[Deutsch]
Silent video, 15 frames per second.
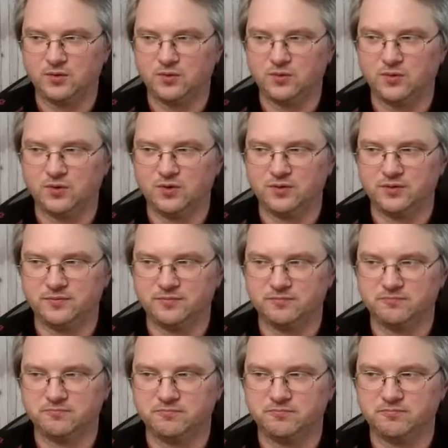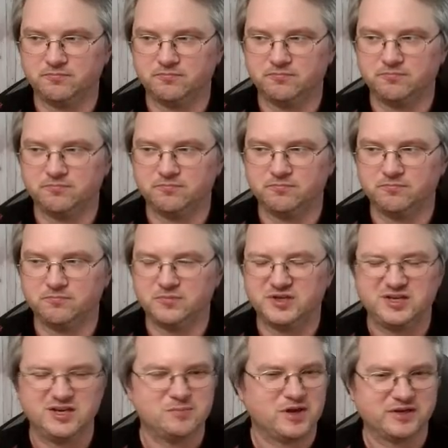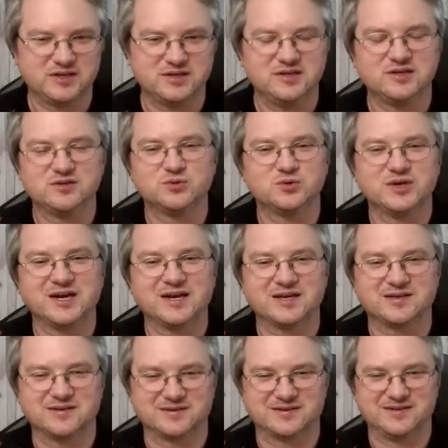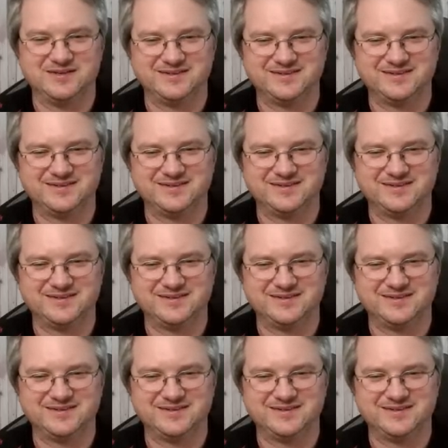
Und mit dem hatte ich nicht so gerechnet.